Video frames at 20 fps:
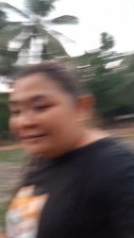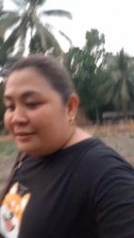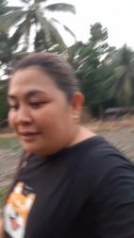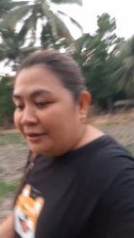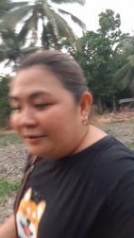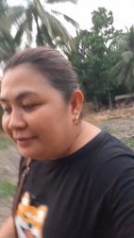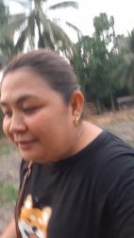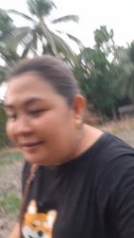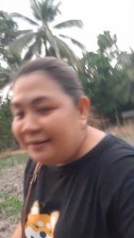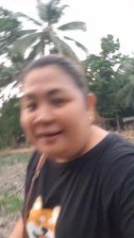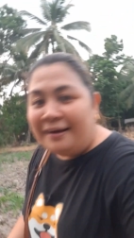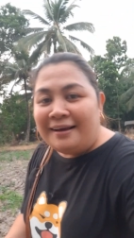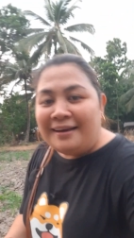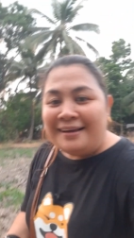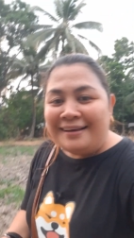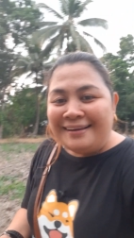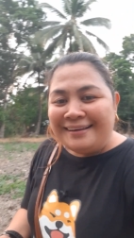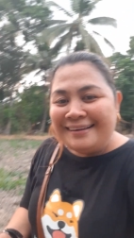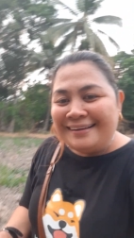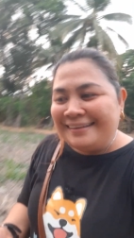So, yun na,
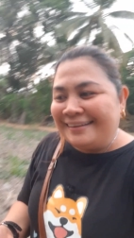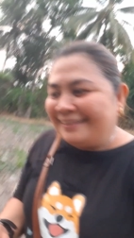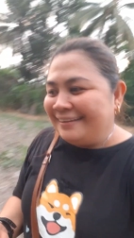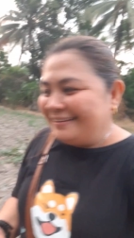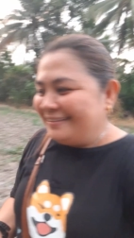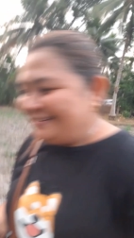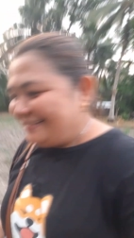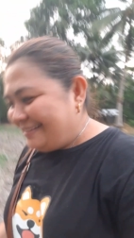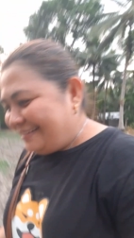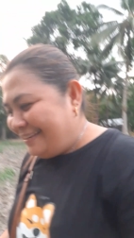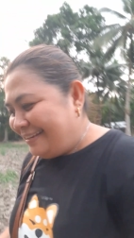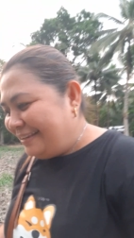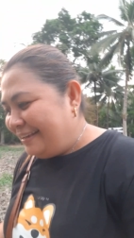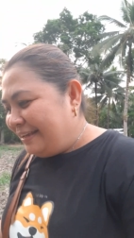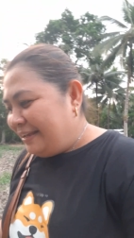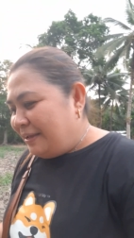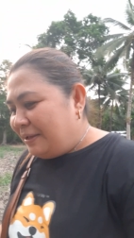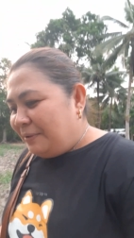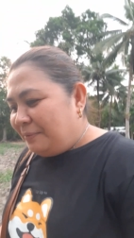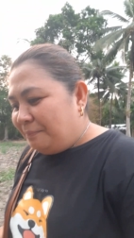guys.
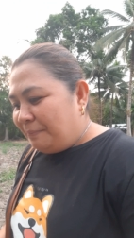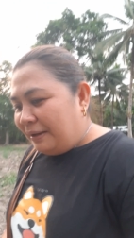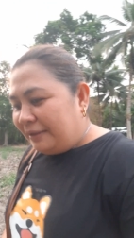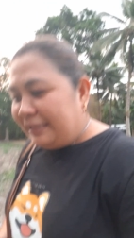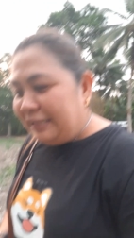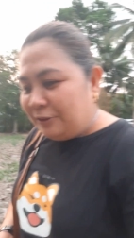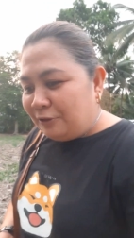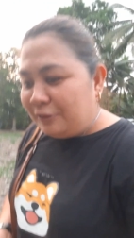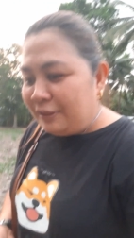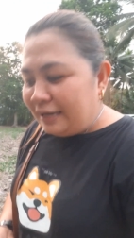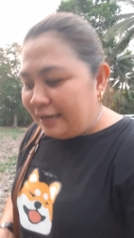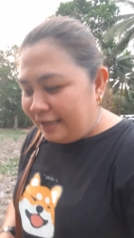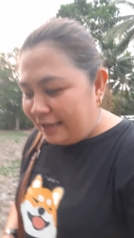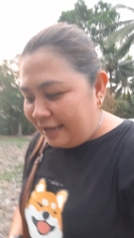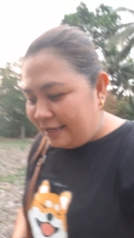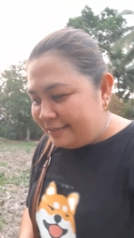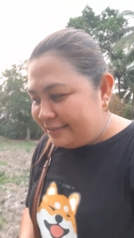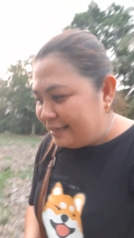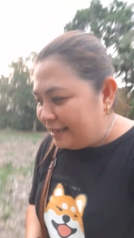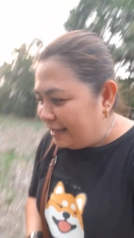Pag dito talaga
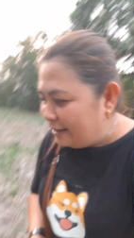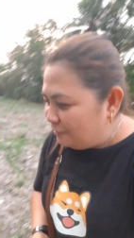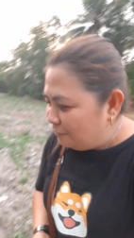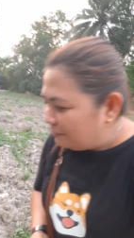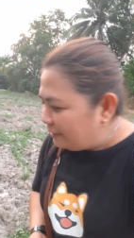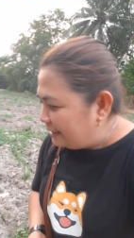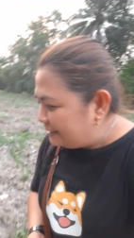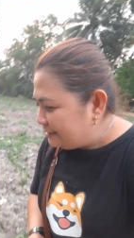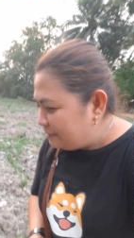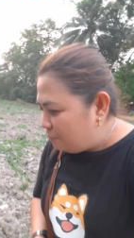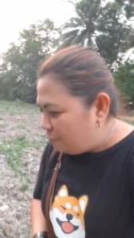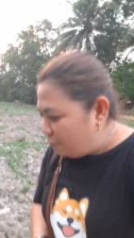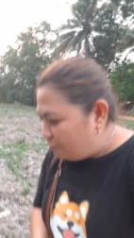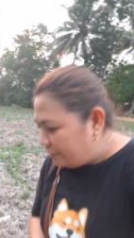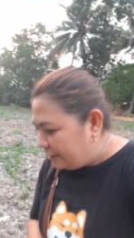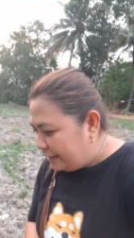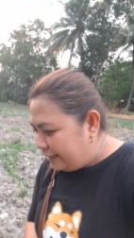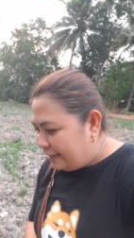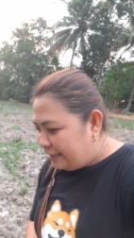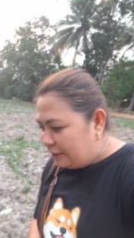ka sa ano guys, sa
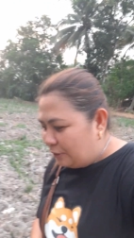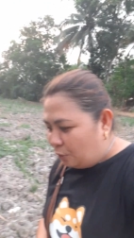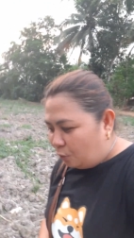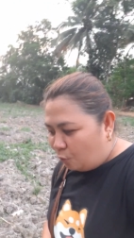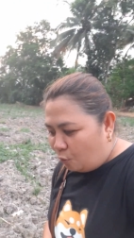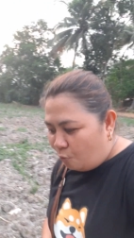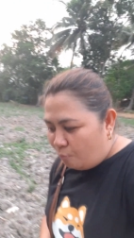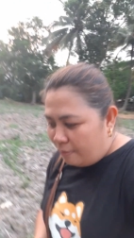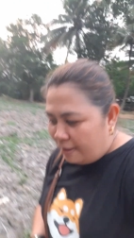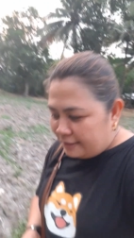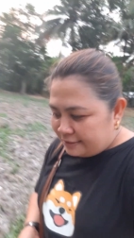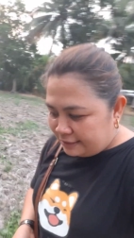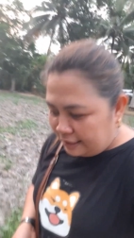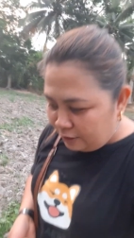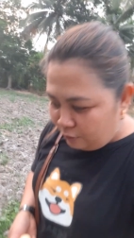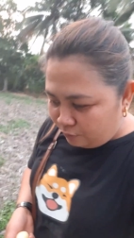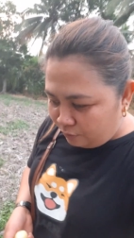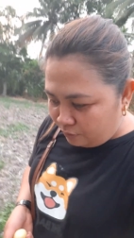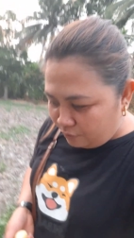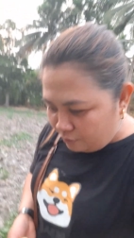bukid or umas
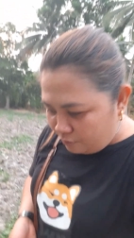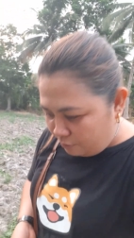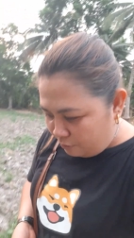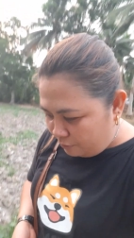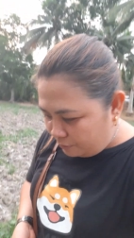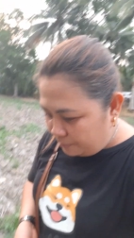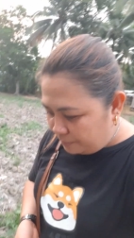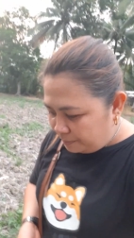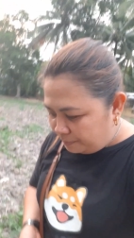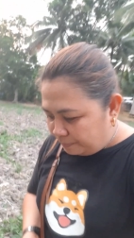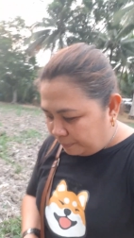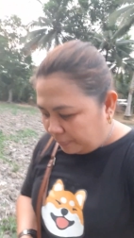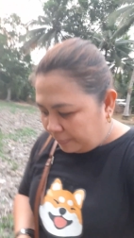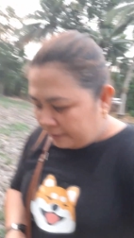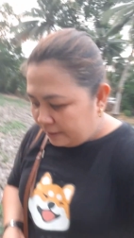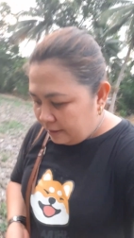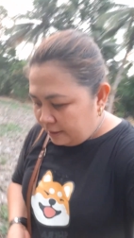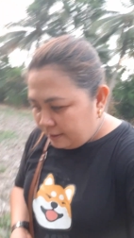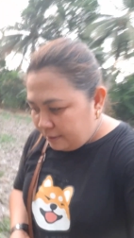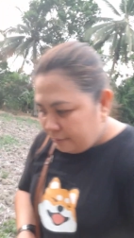ilunggo,
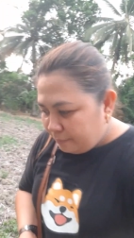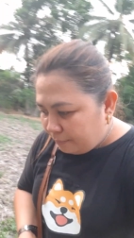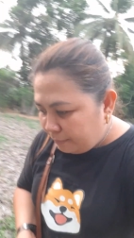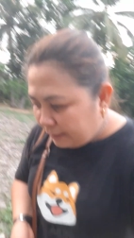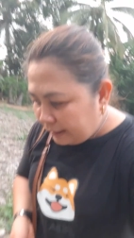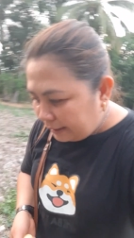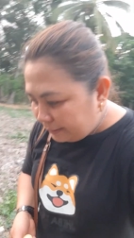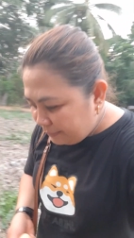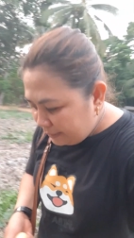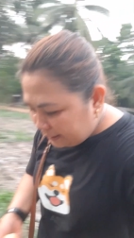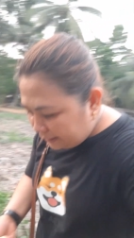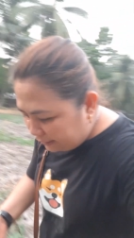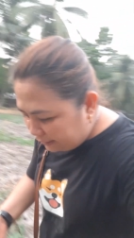marami